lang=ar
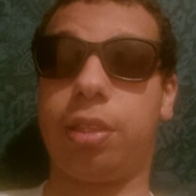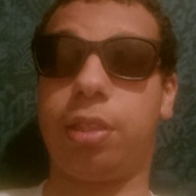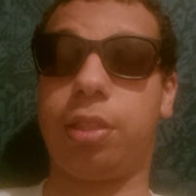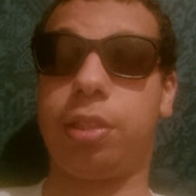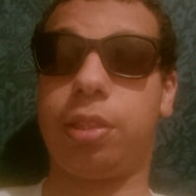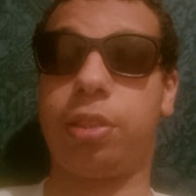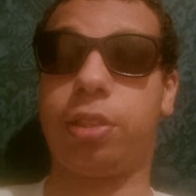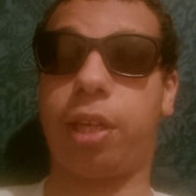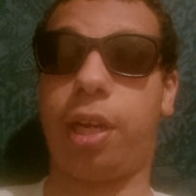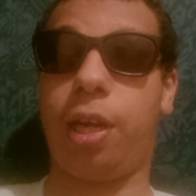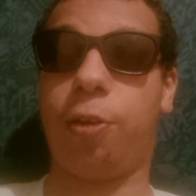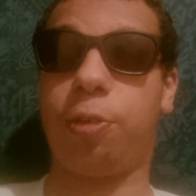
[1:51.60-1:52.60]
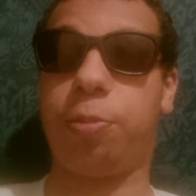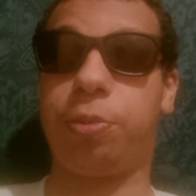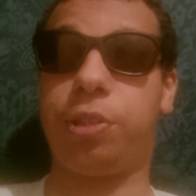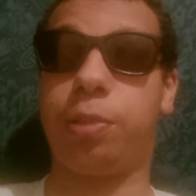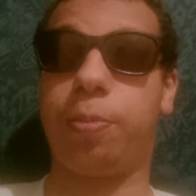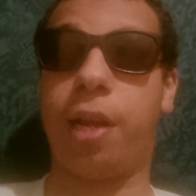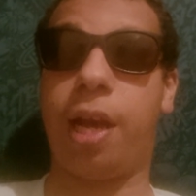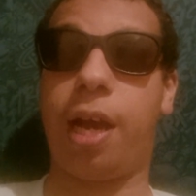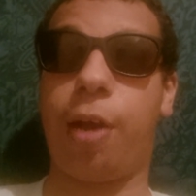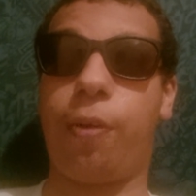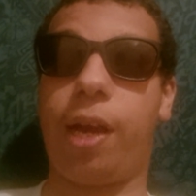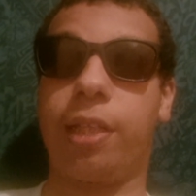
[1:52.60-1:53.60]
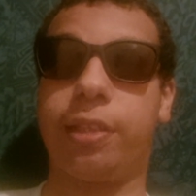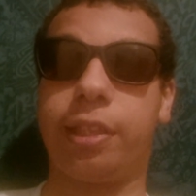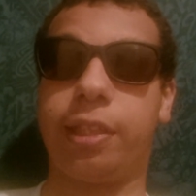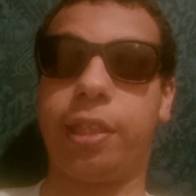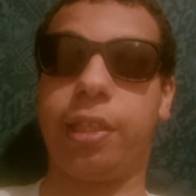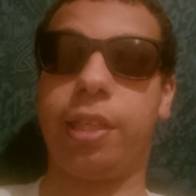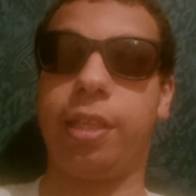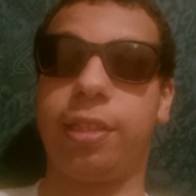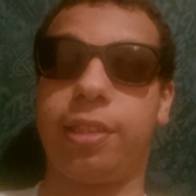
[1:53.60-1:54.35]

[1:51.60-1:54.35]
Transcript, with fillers: يتشرى الحولي بالجمله وعاد زيد